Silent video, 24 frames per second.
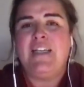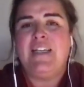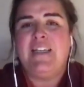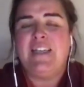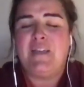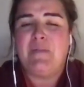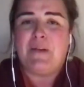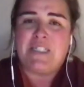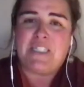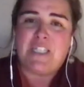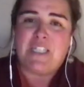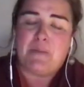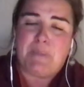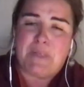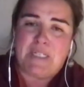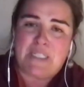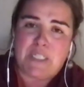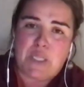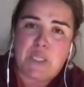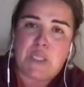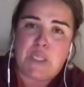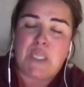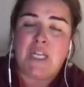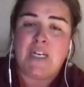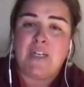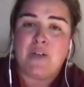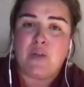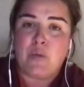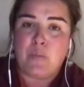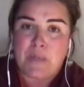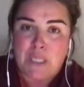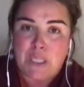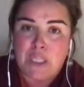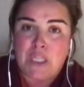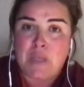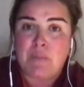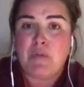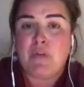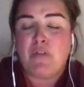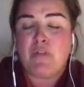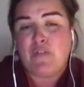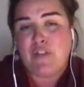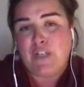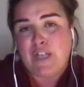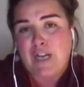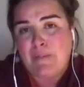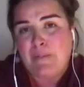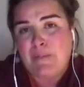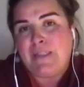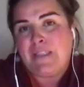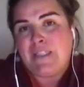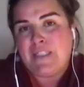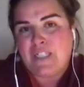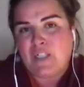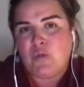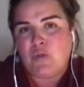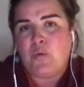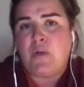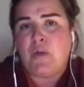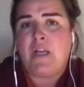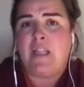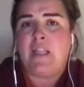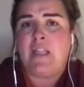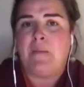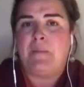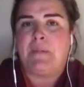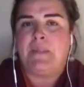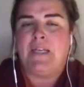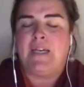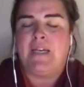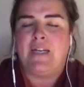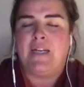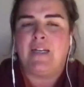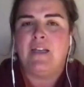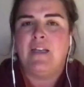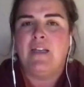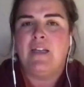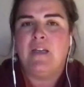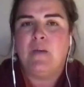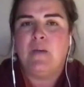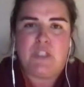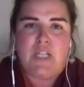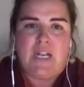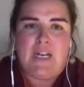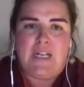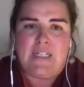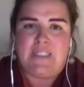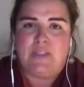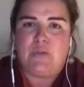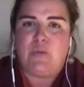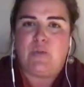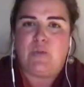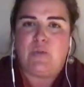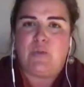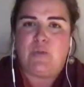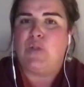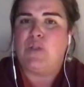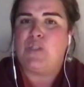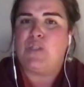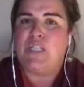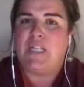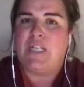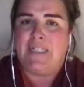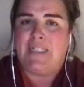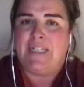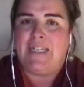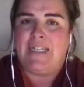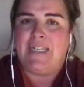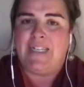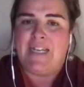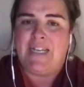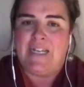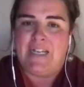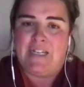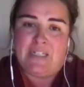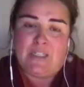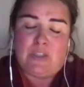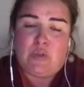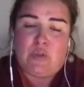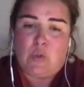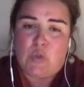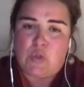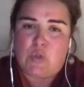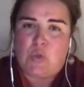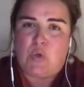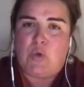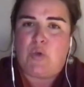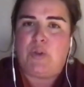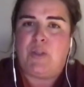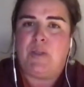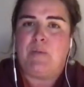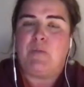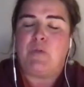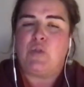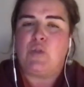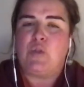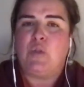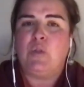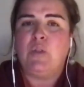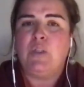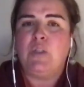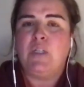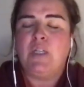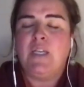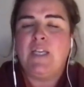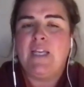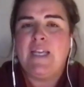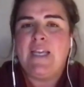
iba a ser presencial en un principio y finalmente se tuvo que adaptar pues, a la situación sanitaria que todos conocemos. ¿no?